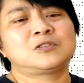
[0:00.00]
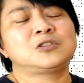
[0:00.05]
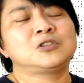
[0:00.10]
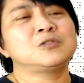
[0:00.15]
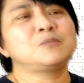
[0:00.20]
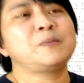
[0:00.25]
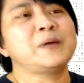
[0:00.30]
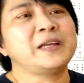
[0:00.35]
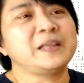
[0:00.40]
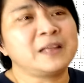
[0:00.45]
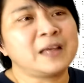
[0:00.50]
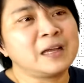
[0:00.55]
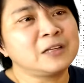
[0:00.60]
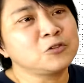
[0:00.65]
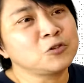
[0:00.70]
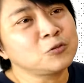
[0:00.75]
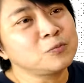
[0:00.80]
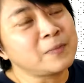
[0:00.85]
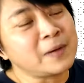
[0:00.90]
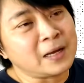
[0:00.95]
就陪他
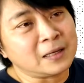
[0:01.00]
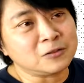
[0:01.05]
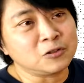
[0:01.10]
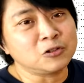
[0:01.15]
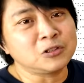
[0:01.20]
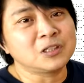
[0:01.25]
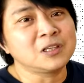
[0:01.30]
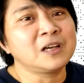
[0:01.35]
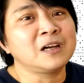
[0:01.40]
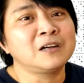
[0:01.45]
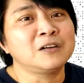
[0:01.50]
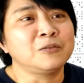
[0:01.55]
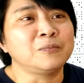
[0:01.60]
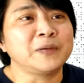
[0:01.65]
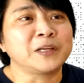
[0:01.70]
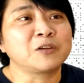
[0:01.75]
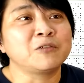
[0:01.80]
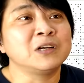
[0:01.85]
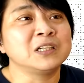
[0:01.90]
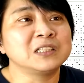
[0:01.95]
去买去挑也
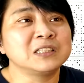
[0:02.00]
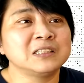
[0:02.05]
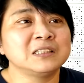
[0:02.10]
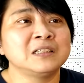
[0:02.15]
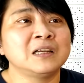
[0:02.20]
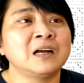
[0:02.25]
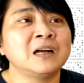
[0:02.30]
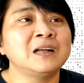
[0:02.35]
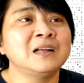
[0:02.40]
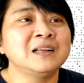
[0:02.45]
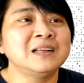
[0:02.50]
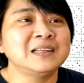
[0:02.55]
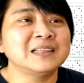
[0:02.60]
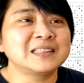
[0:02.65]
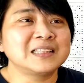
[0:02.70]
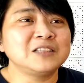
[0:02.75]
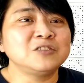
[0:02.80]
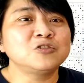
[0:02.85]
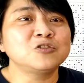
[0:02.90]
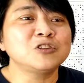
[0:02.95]
没关系啊，
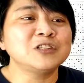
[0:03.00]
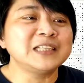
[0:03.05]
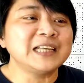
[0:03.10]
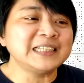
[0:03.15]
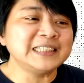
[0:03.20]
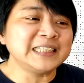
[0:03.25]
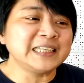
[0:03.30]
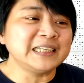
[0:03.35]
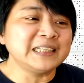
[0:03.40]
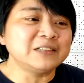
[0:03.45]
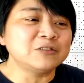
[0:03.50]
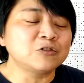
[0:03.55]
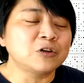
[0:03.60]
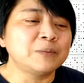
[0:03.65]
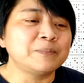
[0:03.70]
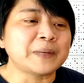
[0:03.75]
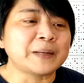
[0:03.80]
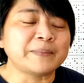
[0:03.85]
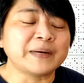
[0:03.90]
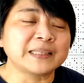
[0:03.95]
顶多再建议
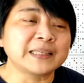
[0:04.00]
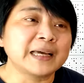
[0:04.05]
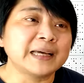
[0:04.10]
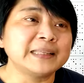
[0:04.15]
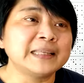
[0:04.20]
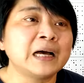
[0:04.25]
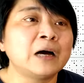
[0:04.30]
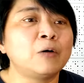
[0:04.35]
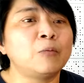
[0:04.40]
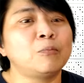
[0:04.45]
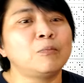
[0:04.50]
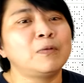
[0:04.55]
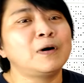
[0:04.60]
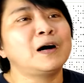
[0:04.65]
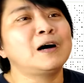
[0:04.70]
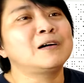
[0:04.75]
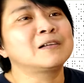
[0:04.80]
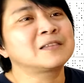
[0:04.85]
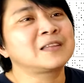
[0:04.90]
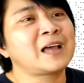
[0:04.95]
说妈妈太大我们不
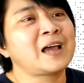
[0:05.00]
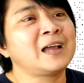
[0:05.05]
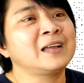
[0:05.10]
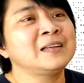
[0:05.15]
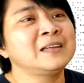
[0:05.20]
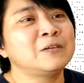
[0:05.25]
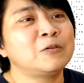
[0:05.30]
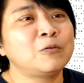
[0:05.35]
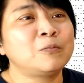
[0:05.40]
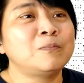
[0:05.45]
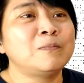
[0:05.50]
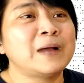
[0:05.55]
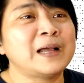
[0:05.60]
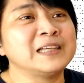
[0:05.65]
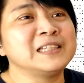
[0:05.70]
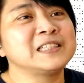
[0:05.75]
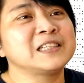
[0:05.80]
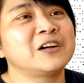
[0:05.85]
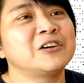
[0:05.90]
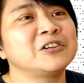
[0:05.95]
好带，我们
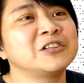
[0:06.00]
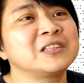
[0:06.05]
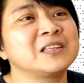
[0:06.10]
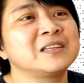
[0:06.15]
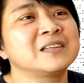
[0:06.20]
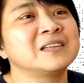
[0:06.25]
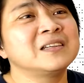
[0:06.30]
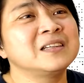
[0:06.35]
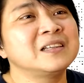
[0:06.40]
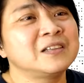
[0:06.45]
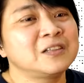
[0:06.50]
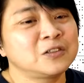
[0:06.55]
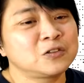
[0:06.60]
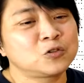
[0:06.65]
买小一点，买小吃